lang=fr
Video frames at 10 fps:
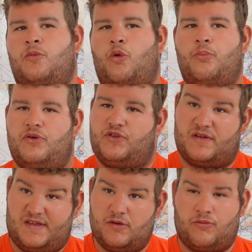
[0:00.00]
on, peut
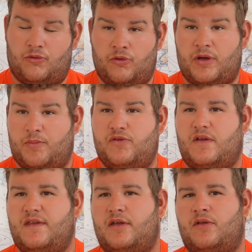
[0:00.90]
sortir, on, aurait pu
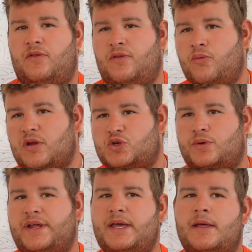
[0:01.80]
sortir euh, toute la
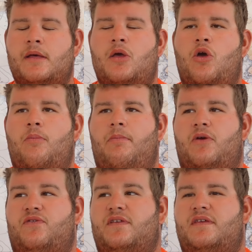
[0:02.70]
journée, mais
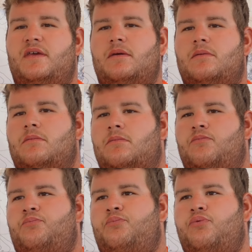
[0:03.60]
on s'est dit,
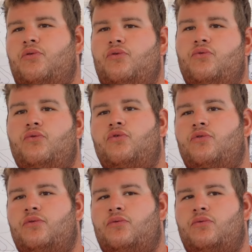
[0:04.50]
pour nous,
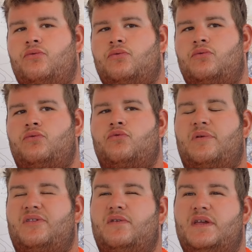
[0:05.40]
nous,
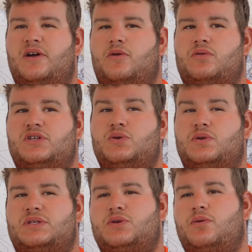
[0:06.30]
maintenir en condition
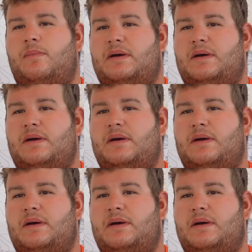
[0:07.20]
que si on doit